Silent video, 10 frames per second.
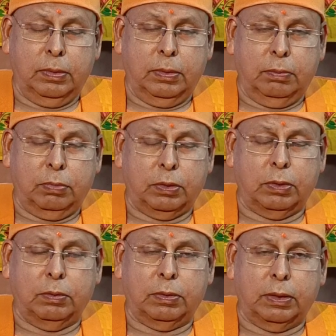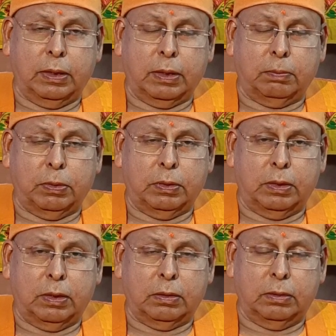प्रथम अध्याय के
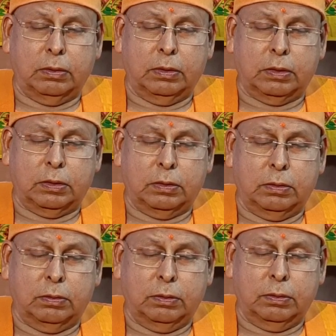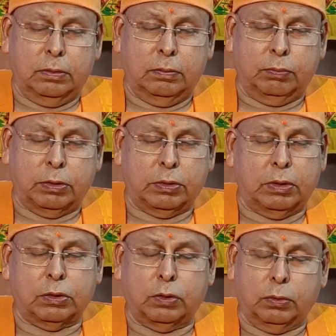पंद्रह
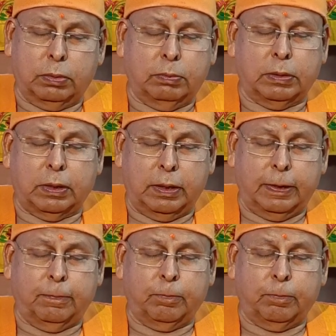पंचदश श्लोक में बता रहे हैं